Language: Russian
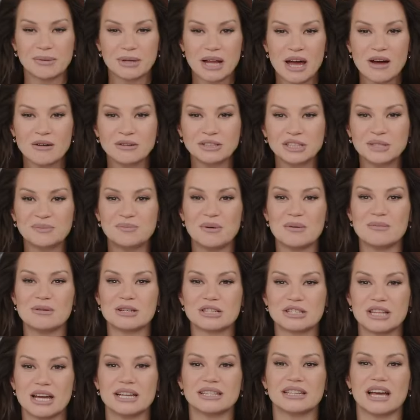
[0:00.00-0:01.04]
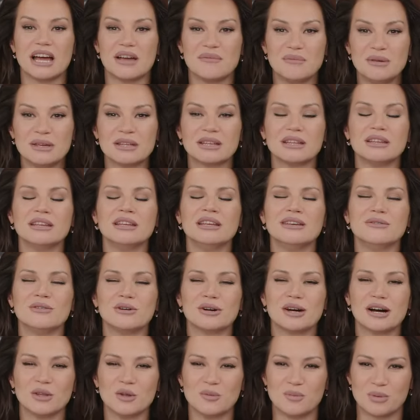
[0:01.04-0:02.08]
раунде побеждает Амир и его
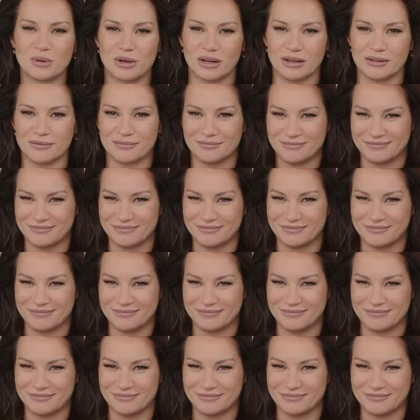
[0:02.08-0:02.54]
голубка.